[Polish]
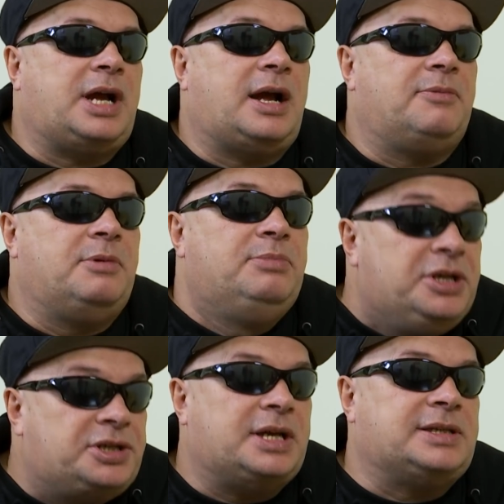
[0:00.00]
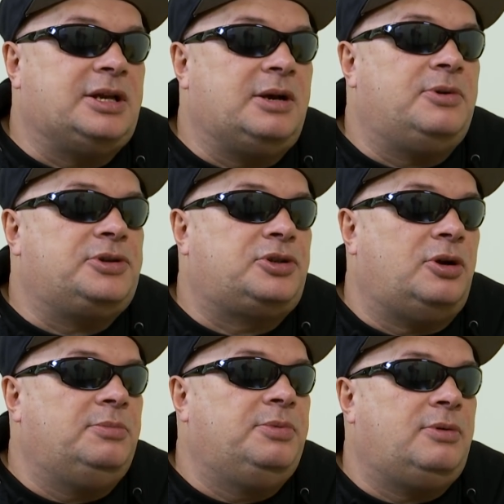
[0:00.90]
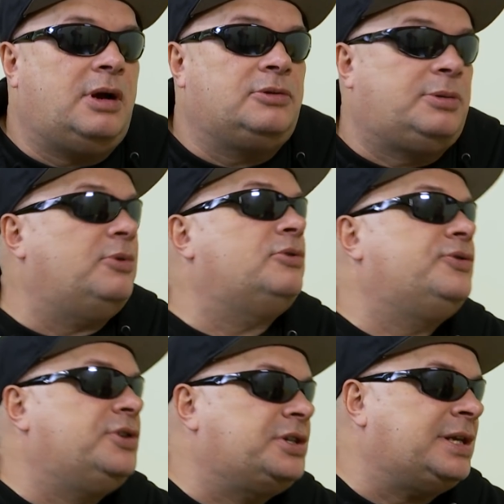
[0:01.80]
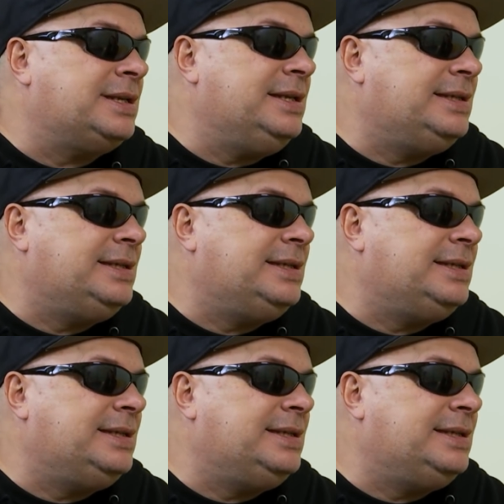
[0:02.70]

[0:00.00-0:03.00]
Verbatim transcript: taka bliższa znajomość to, była, to były oczywiście czasy